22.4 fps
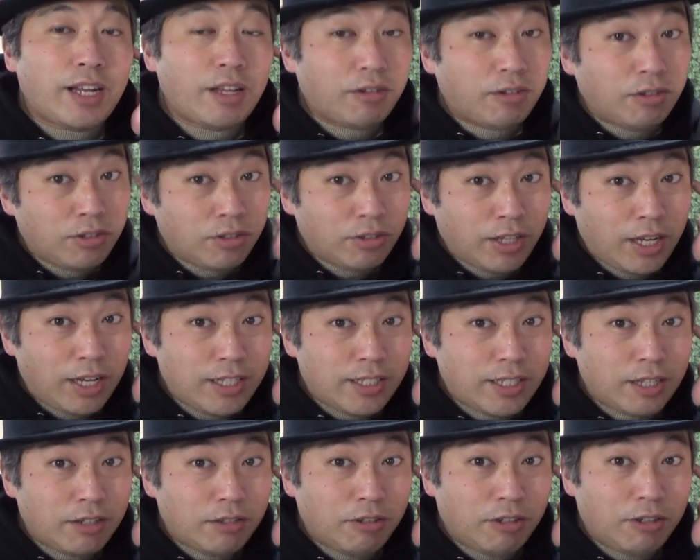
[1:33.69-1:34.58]
レコード会
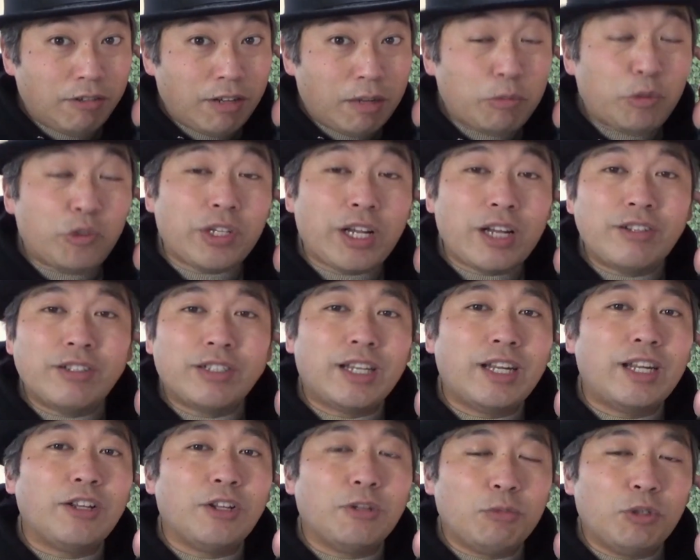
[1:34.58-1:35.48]
社の方は儲かるけ
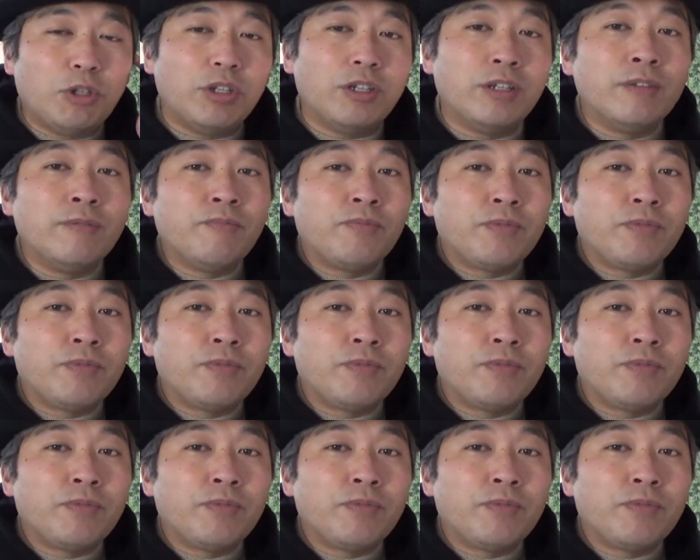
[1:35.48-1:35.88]
れども、